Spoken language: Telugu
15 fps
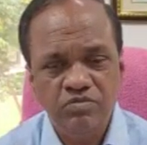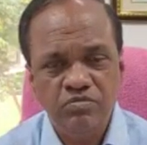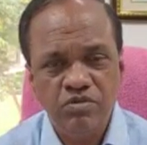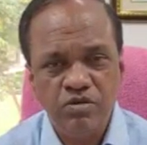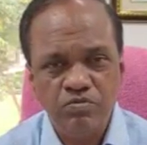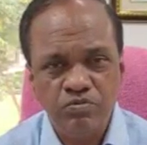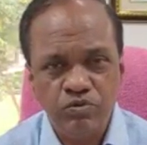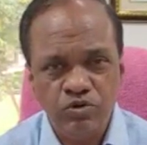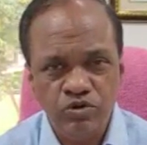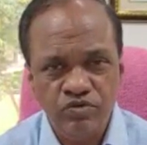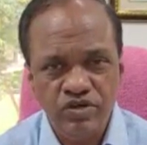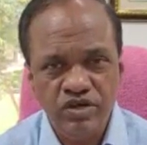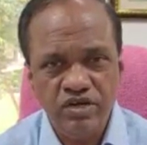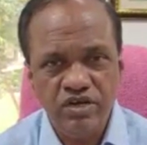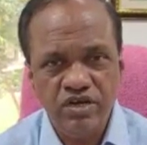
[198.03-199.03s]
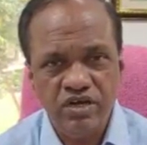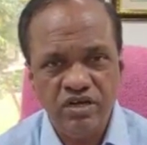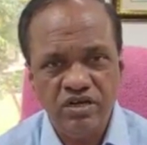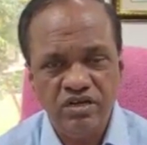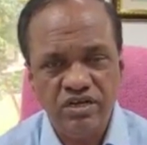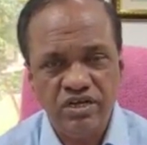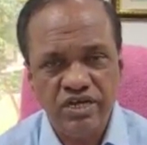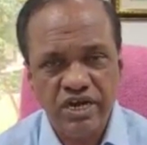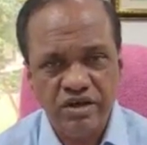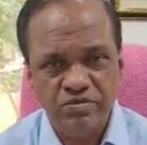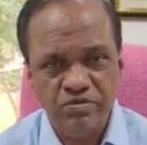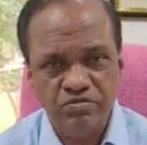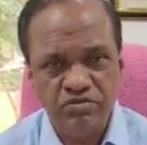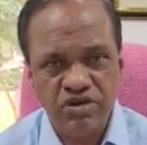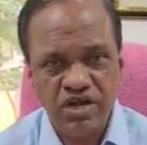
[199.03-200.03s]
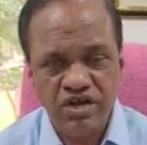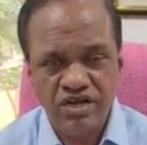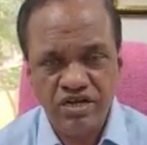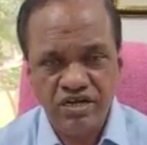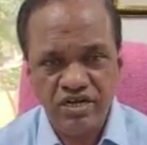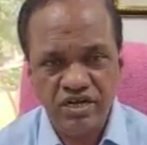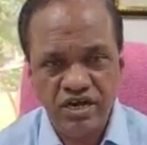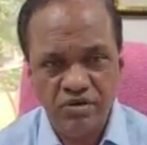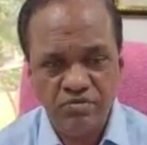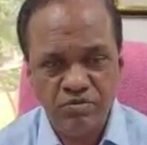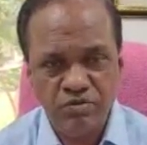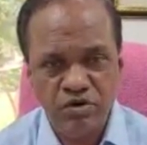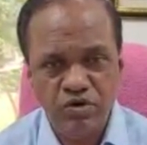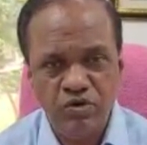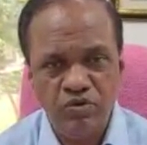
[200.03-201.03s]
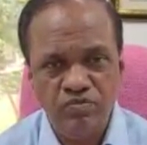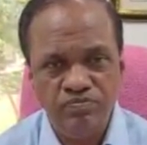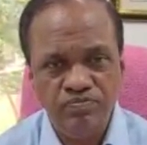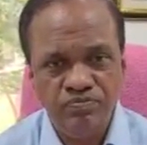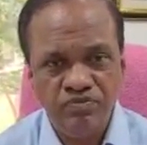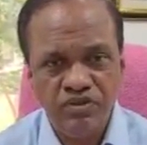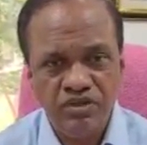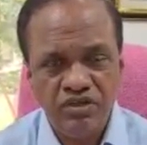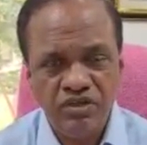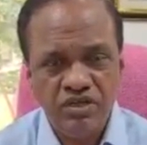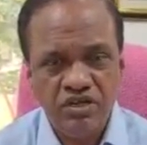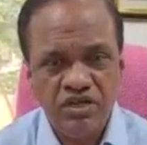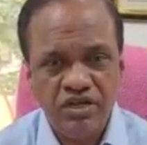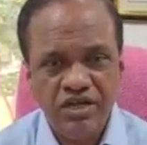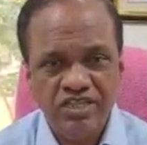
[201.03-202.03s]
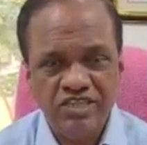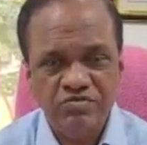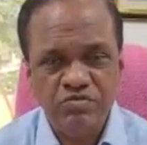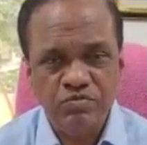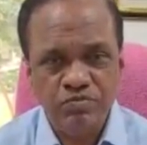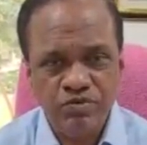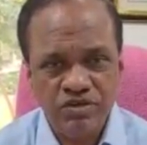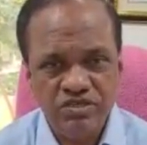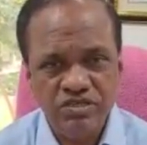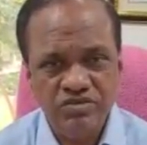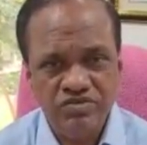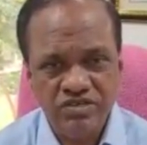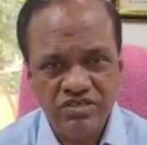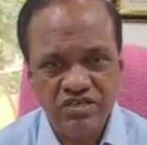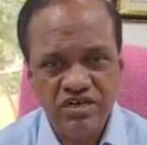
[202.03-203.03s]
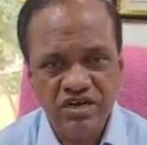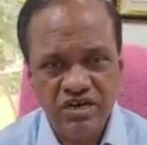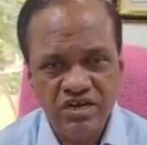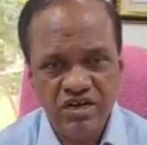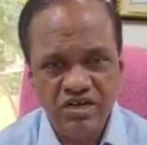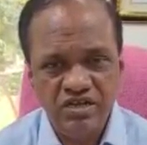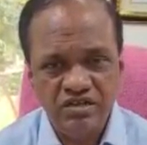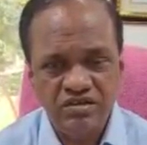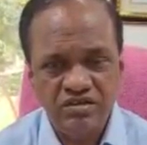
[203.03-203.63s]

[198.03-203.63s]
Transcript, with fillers: మా పూర్వీకుల గ్రామం రావినేడు గ్రామంలో గత ముప్పై సంవత్సరాలుగా